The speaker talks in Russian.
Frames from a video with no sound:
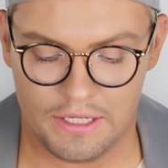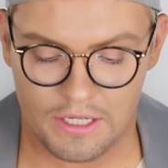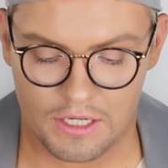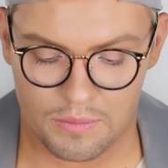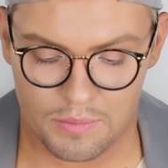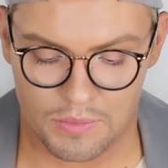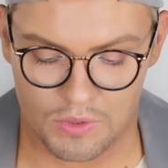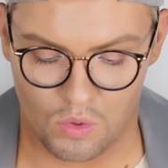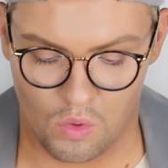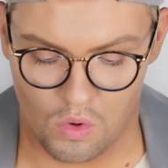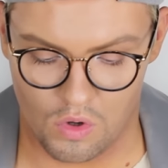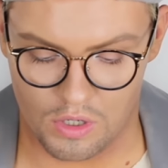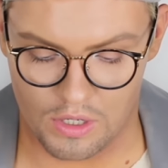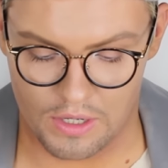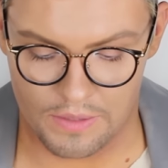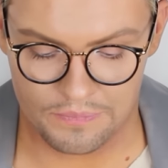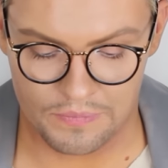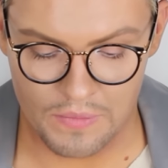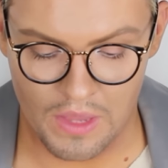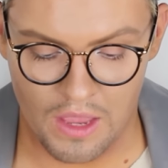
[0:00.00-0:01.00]
Их
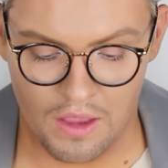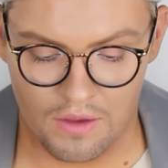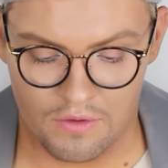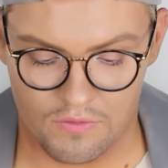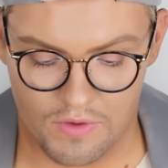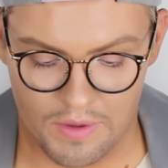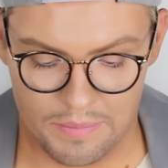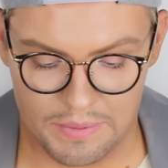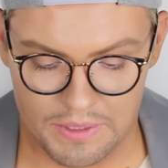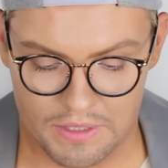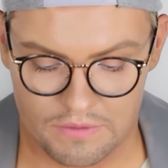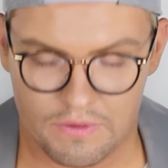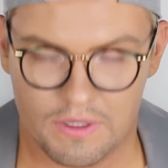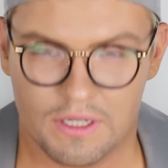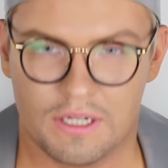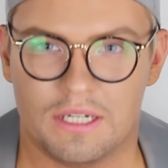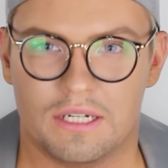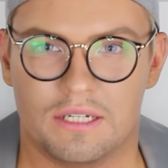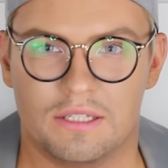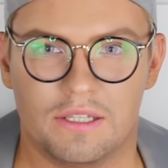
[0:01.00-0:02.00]
много.
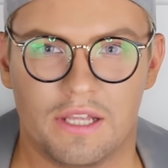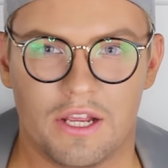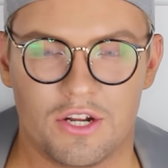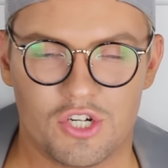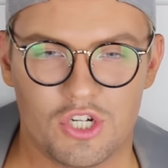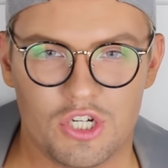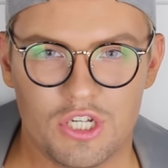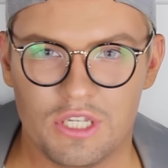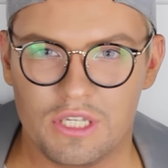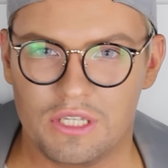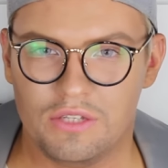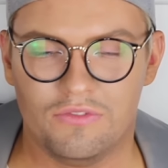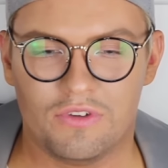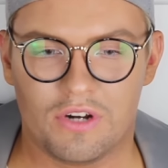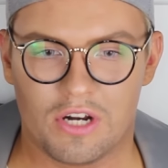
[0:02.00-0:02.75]
Во-первых, карандаши и